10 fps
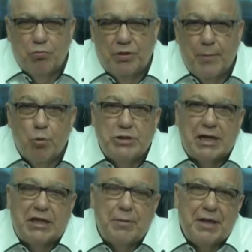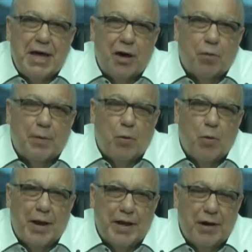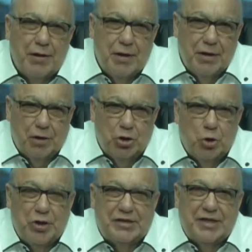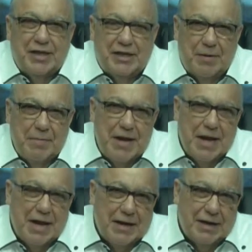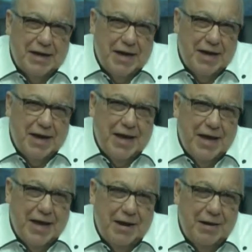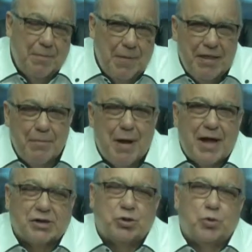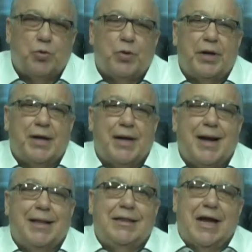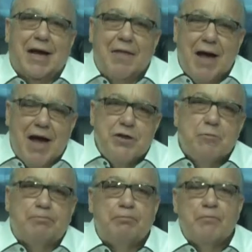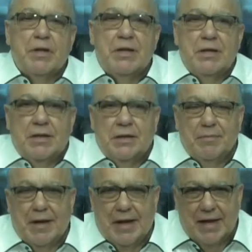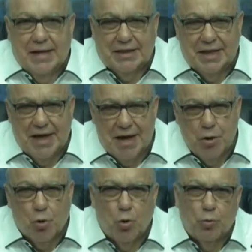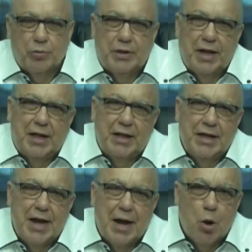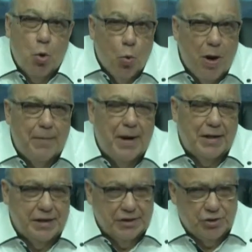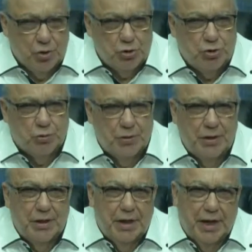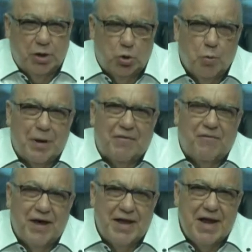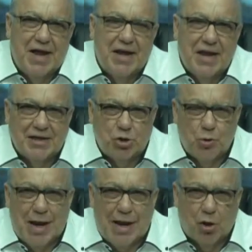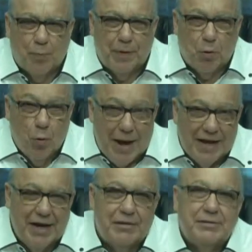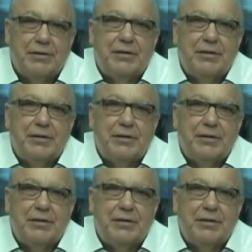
de mucha actividad agropecuaria, donde se determina que en el mes de marzo eh, de cada año, en este año del día 9 al 18, estuvo la Feria Nacional Agropecuaria,